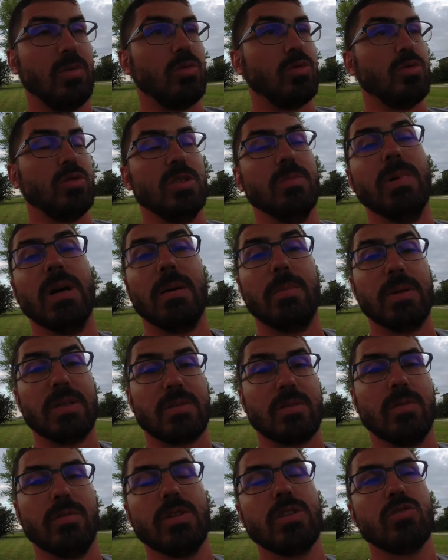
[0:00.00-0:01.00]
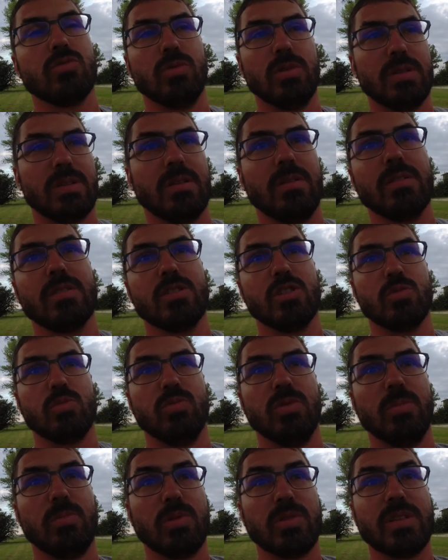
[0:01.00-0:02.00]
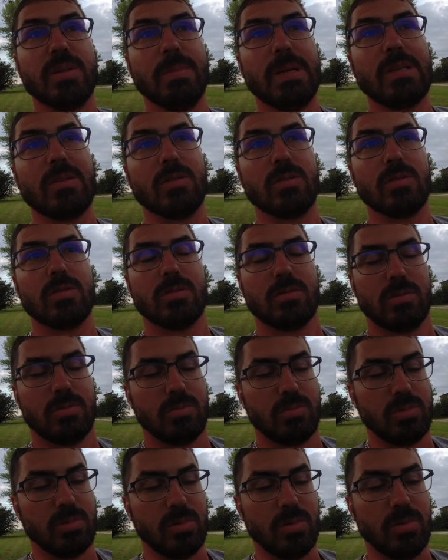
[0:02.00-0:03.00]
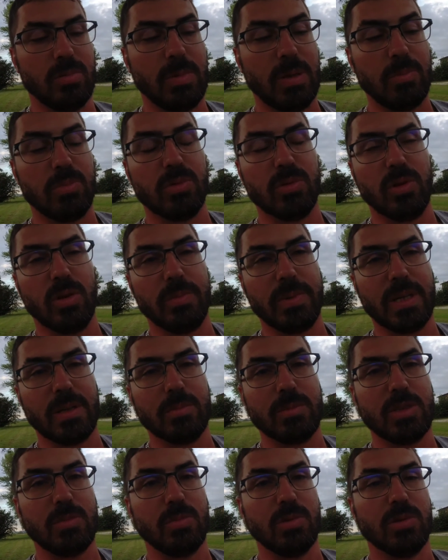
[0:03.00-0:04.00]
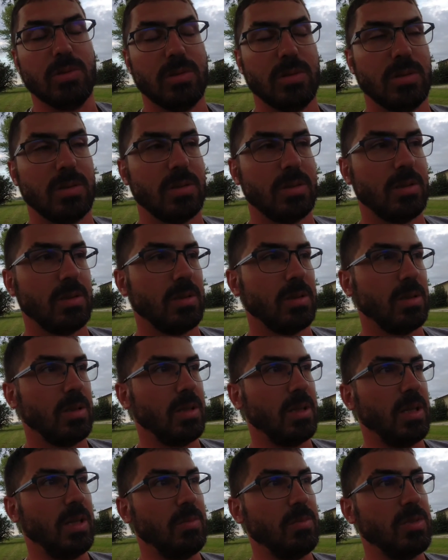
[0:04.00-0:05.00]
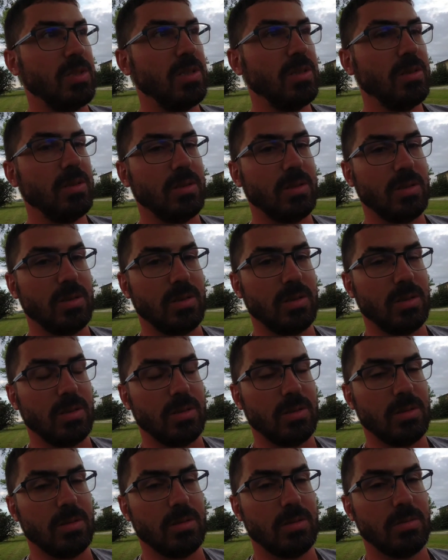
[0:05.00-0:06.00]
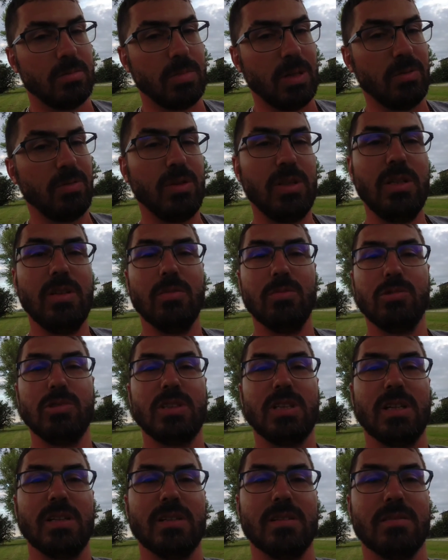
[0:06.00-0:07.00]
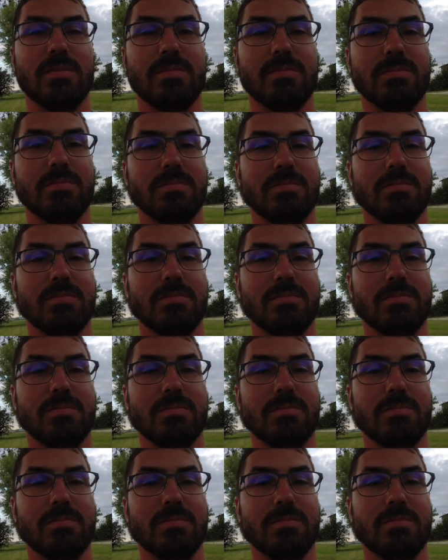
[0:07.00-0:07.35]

Donc je dis, bah, parce qu'en fait, je voulais savoir si je pouvais planter ma tente pour, euh, bah, pour dormir un petit peu. Et il me dit, euh, bah, venez dans mon jardin.